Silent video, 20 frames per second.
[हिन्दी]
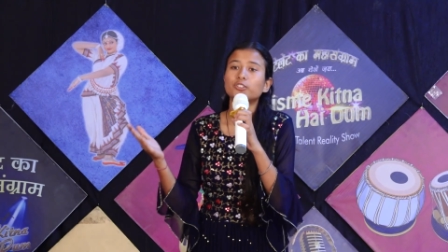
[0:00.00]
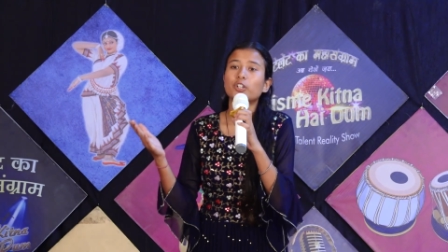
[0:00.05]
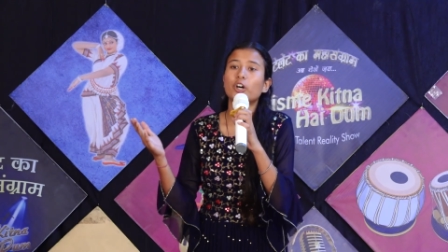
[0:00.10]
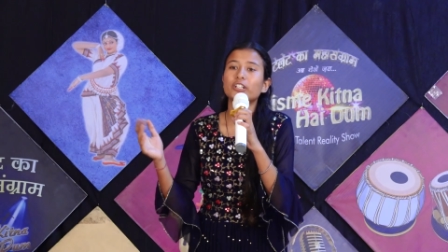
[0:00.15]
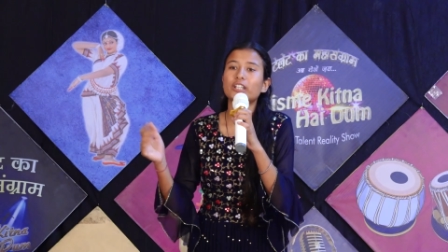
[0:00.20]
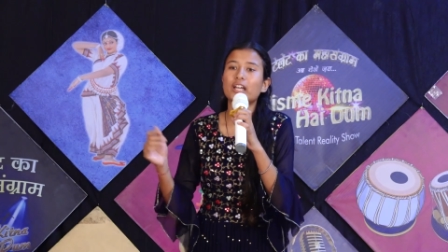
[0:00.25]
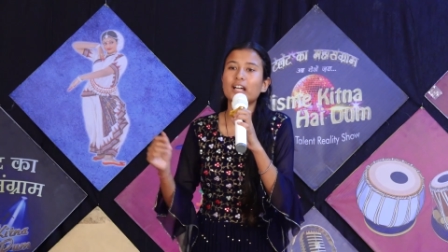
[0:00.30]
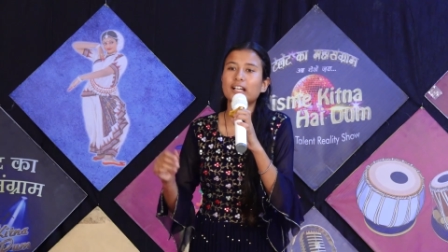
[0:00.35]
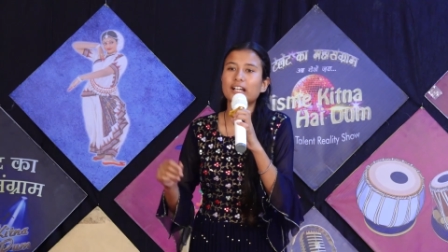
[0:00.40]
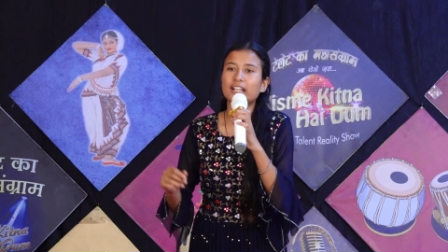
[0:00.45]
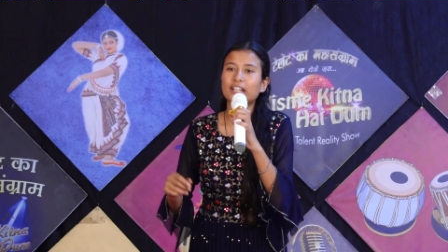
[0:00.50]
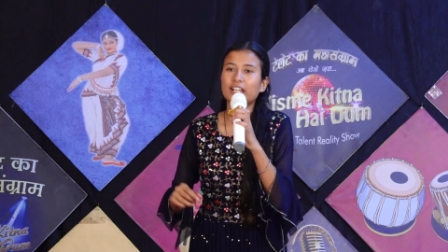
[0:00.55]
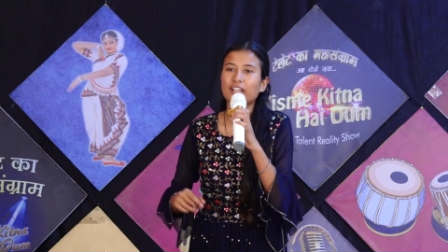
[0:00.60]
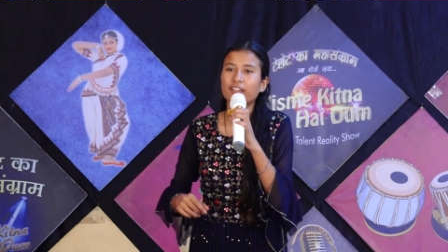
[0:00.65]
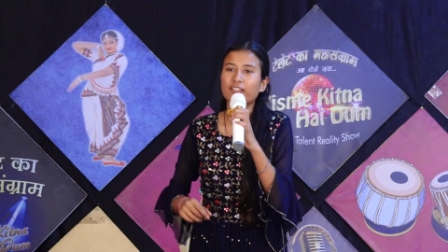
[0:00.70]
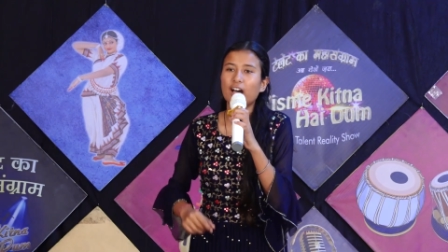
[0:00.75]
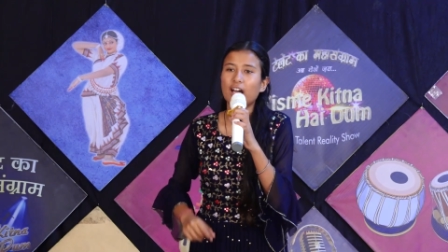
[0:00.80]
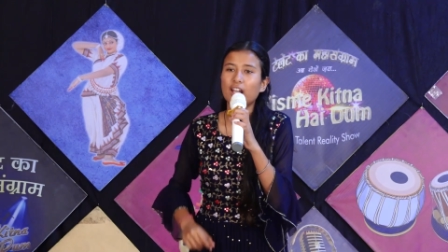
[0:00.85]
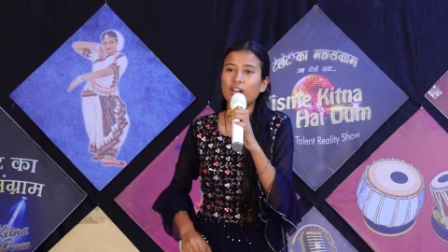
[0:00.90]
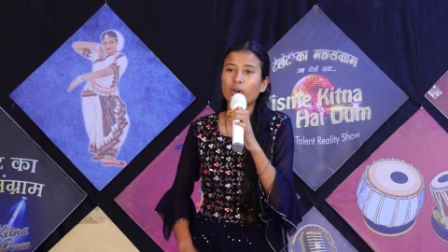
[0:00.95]
सौदा करने
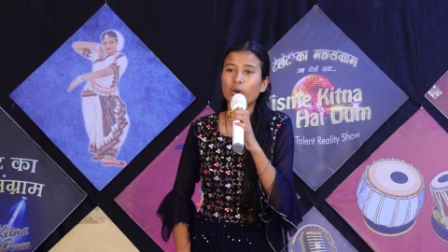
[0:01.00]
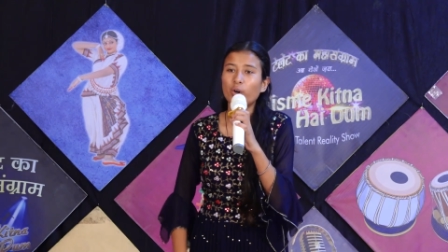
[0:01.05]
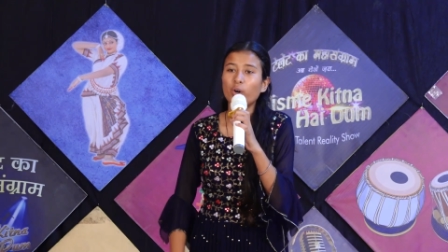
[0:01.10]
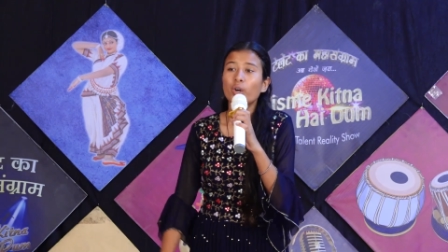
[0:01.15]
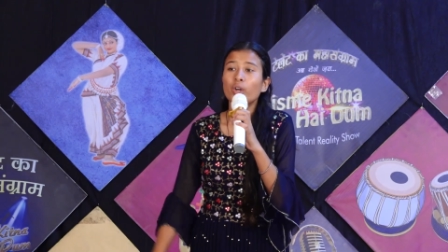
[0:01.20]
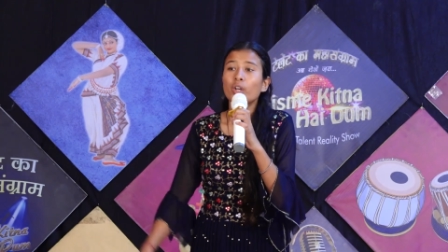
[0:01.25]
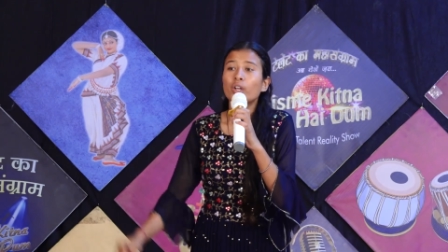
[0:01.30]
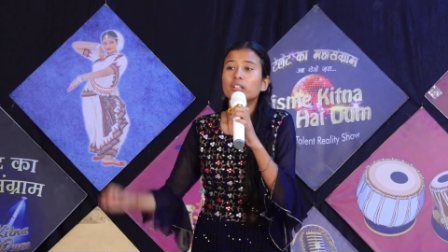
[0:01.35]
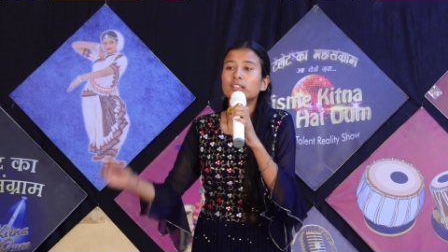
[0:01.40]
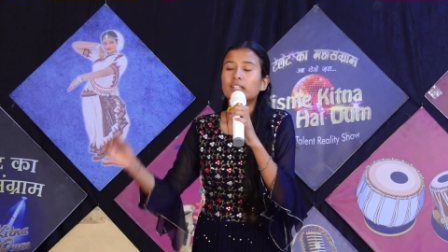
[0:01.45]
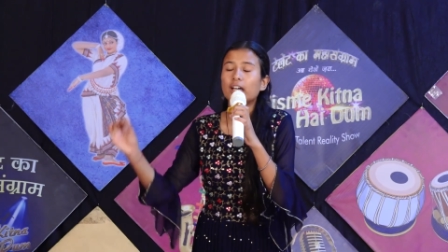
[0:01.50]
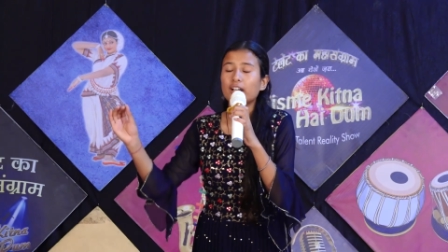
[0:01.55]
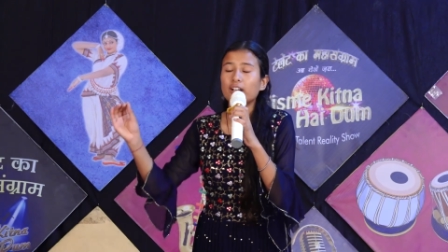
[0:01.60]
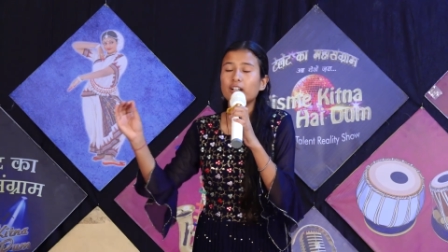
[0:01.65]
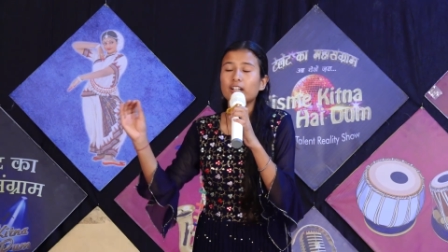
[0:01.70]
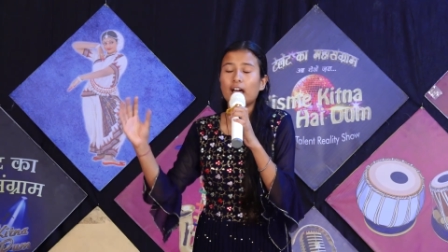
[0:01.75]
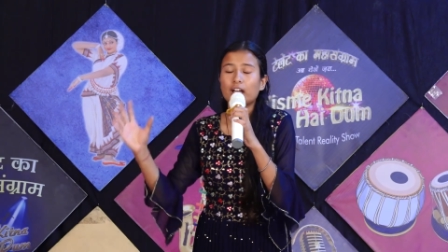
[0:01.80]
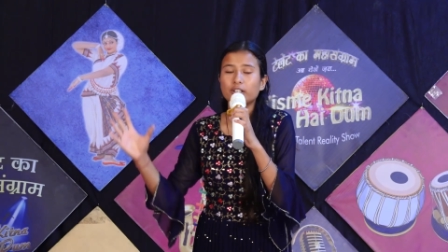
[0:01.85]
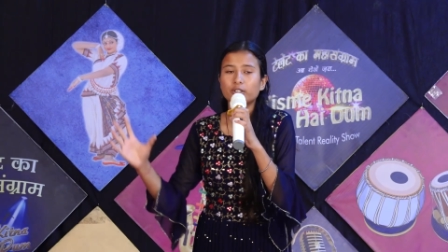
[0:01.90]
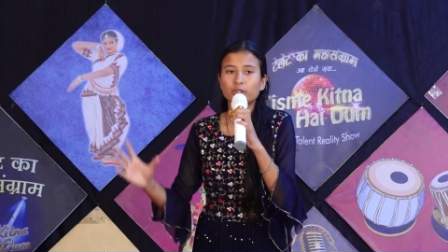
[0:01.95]
वालों
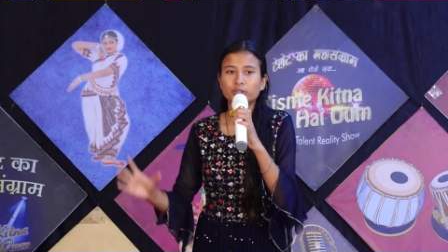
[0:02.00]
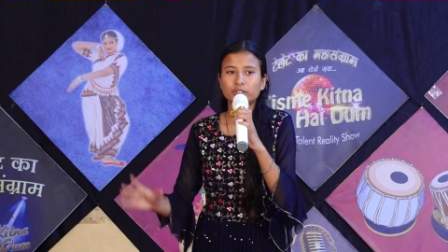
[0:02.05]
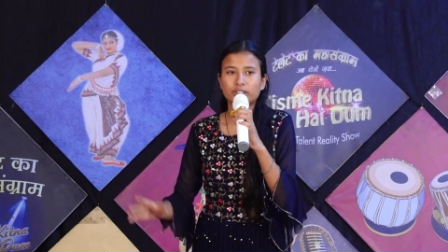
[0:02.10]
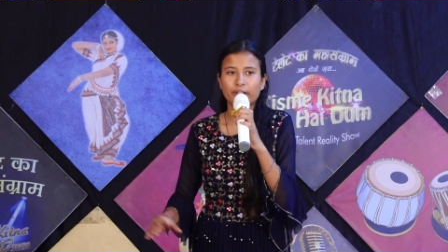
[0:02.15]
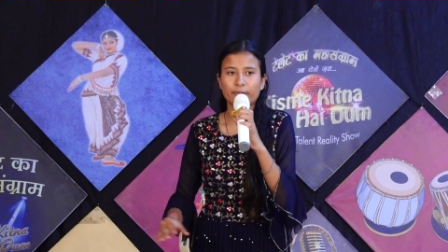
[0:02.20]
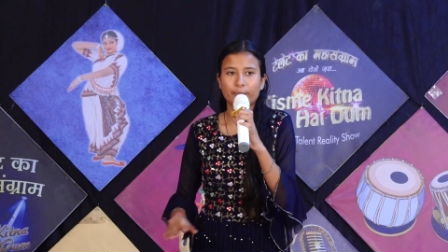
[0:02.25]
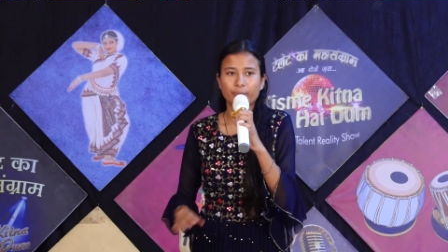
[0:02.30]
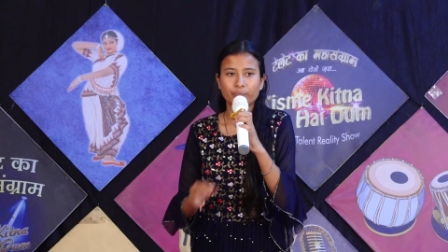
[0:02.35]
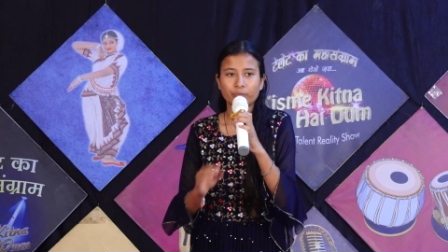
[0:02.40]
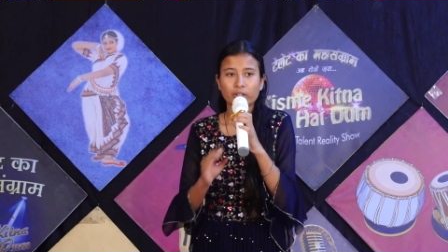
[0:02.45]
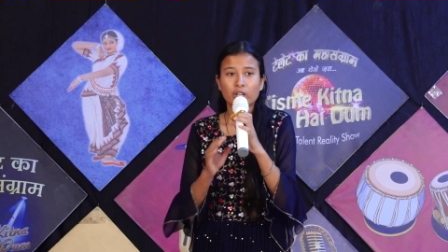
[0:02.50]
धनराजों से